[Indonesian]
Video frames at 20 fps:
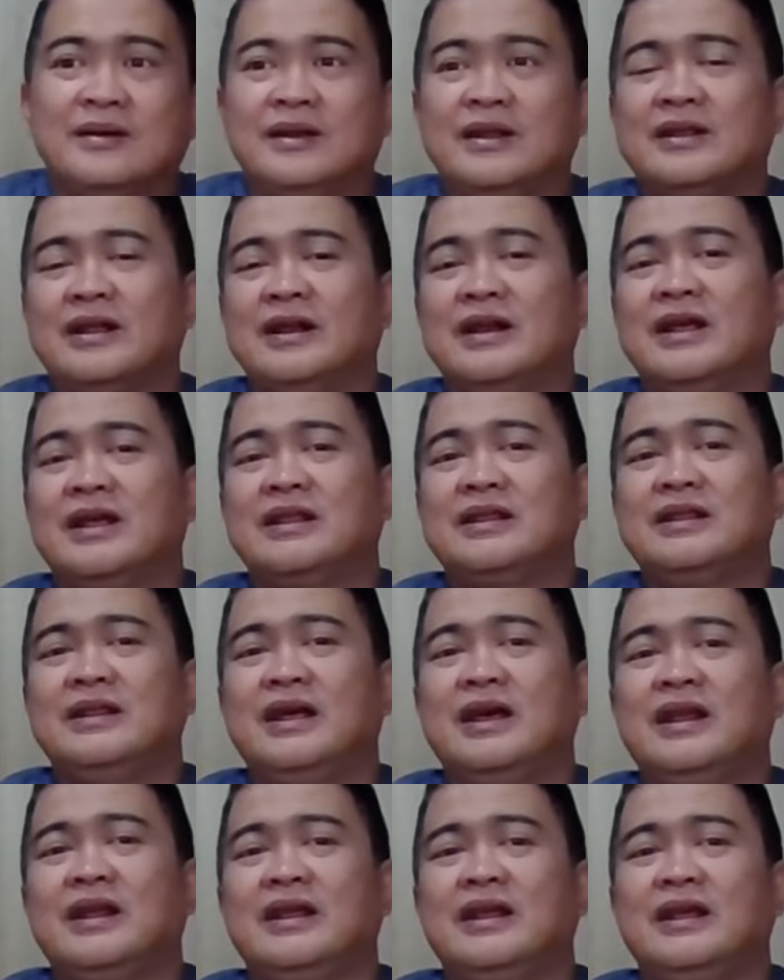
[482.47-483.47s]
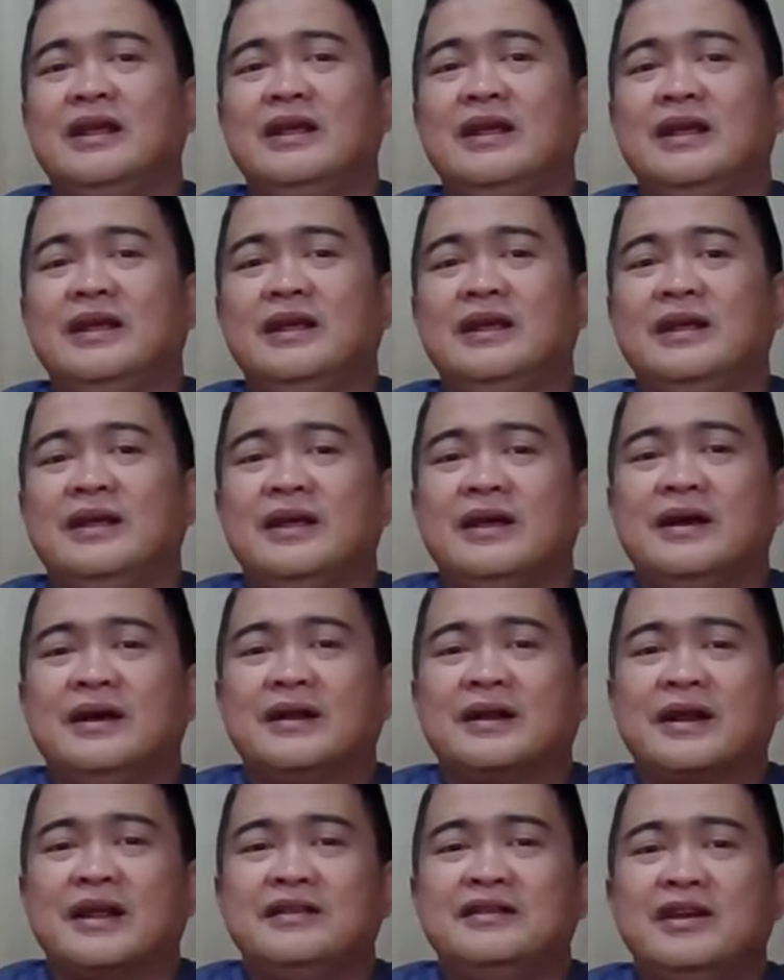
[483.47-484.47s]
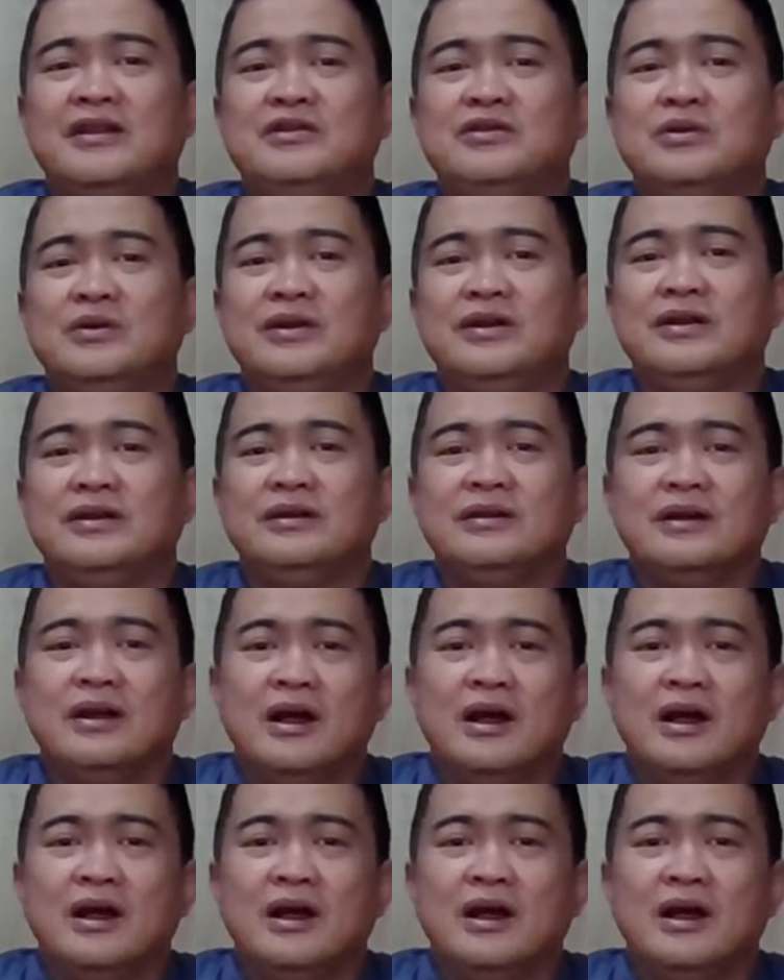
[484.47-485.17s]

Kita lihat dari Raja Juli.